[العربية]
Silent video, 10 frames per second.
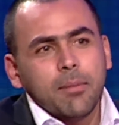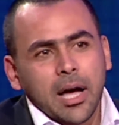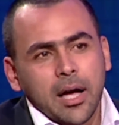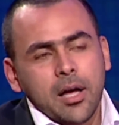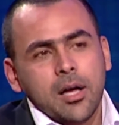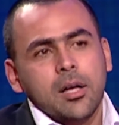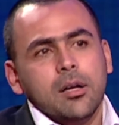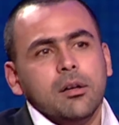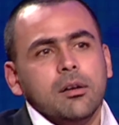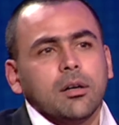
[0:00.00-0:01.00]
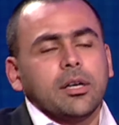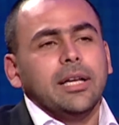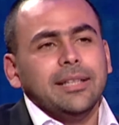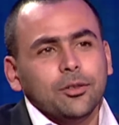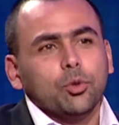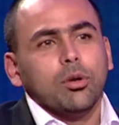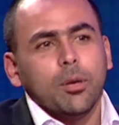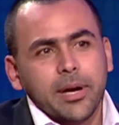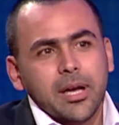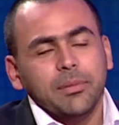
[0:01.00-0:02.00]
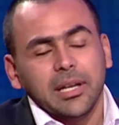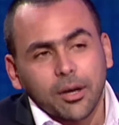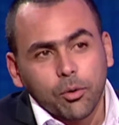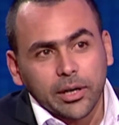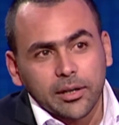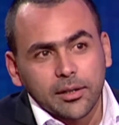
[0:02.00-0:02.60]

مع آه، قيادات طلابيه من الاخوان